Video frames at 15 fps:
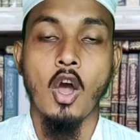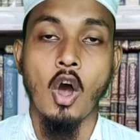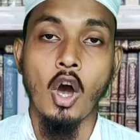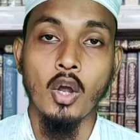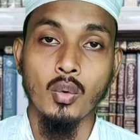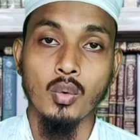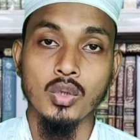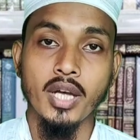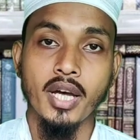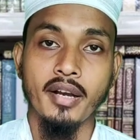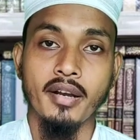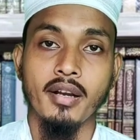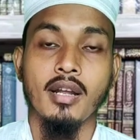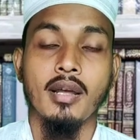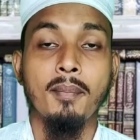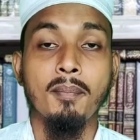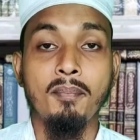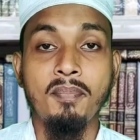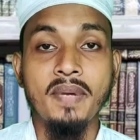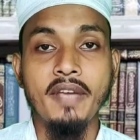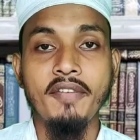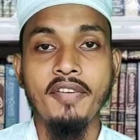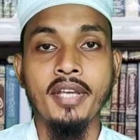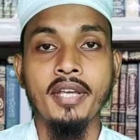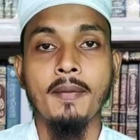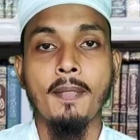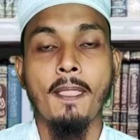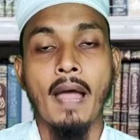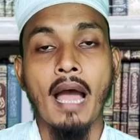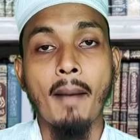और उधर बीवी
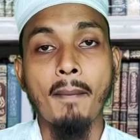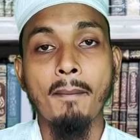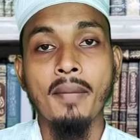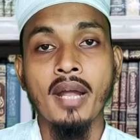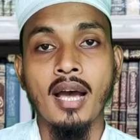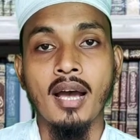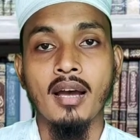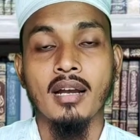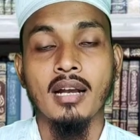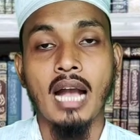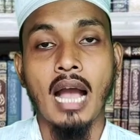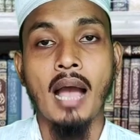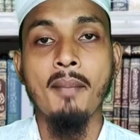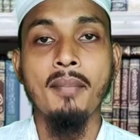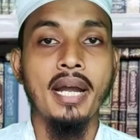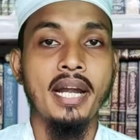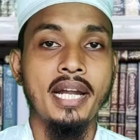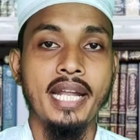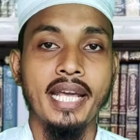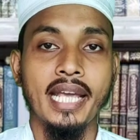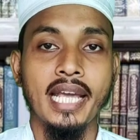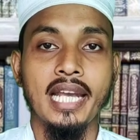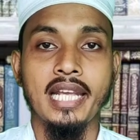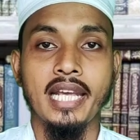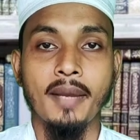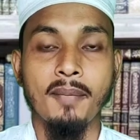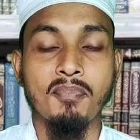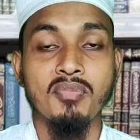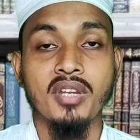अपना काम करने के लिए